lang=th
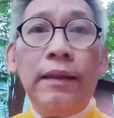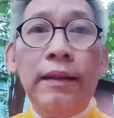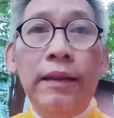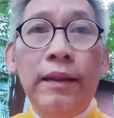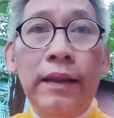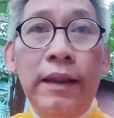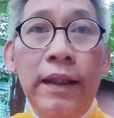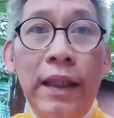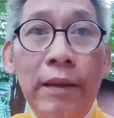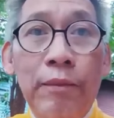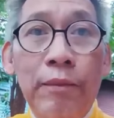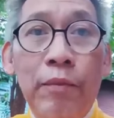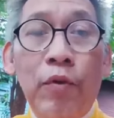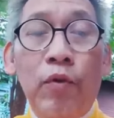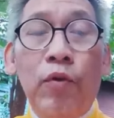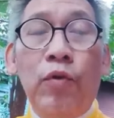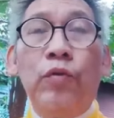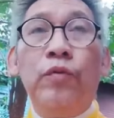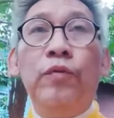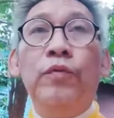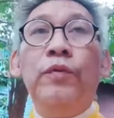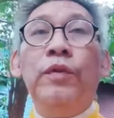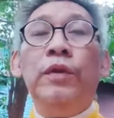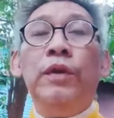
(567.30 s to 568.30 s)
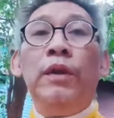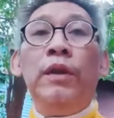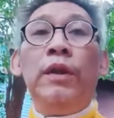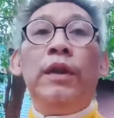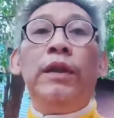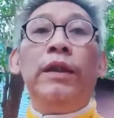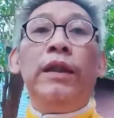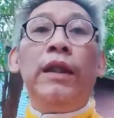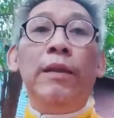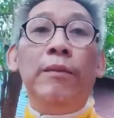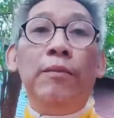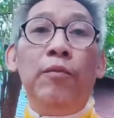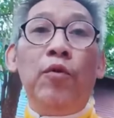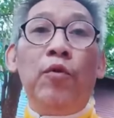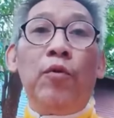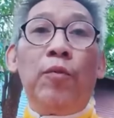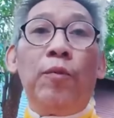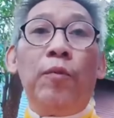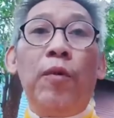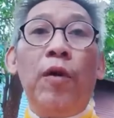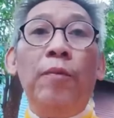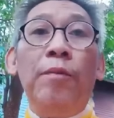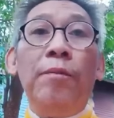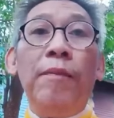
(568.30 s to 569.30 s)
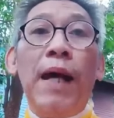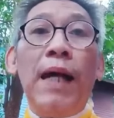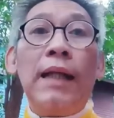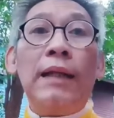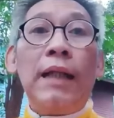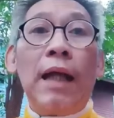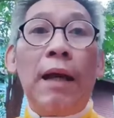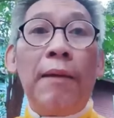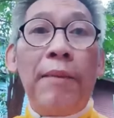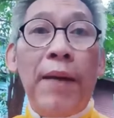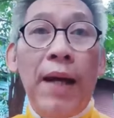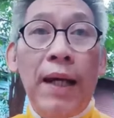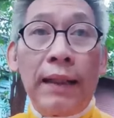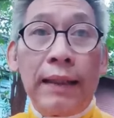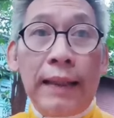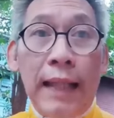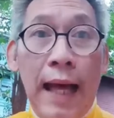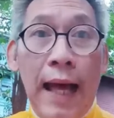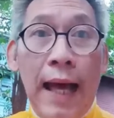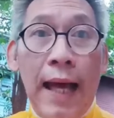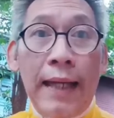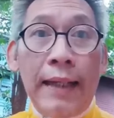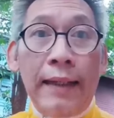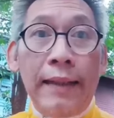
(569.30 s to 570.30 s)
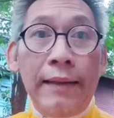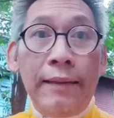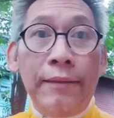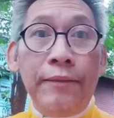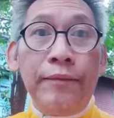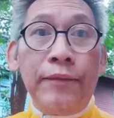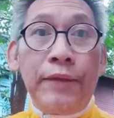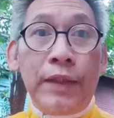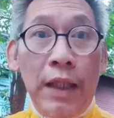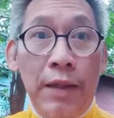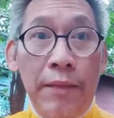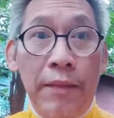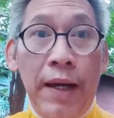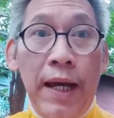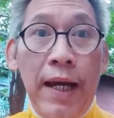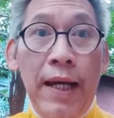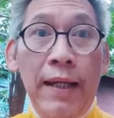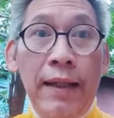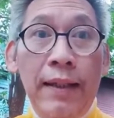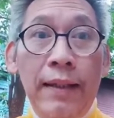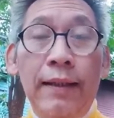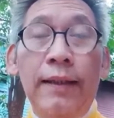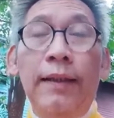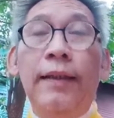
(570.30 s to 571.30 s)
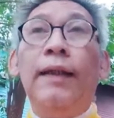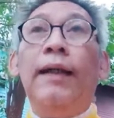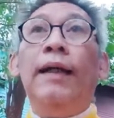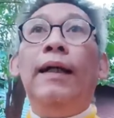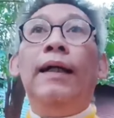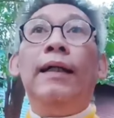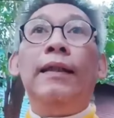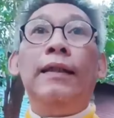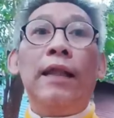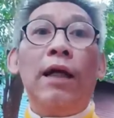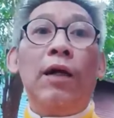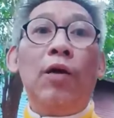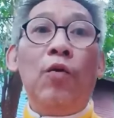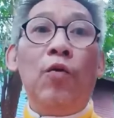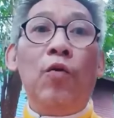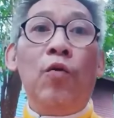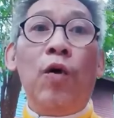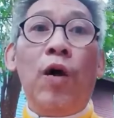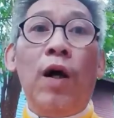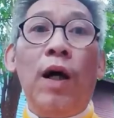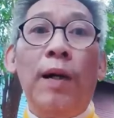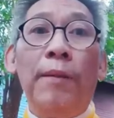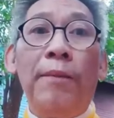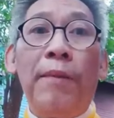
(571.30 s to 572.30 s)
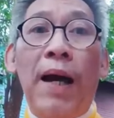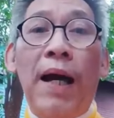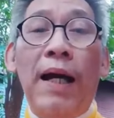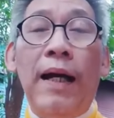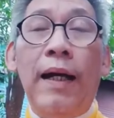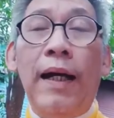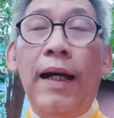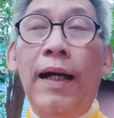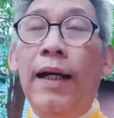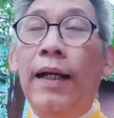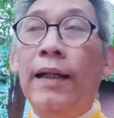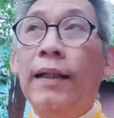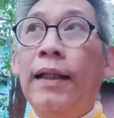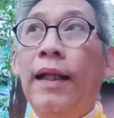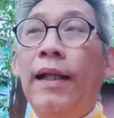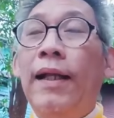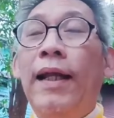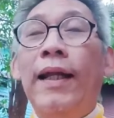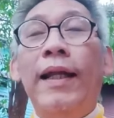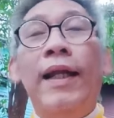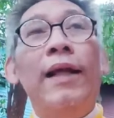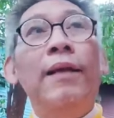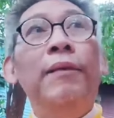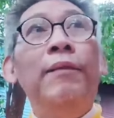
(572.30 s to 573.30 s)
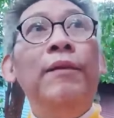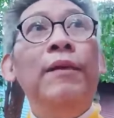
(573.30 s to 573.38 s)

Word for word: ดีบุกดีบุกพบมากทางภาคใต้ใช่ไหมเออตะกั่วพังแอดอะไรนะ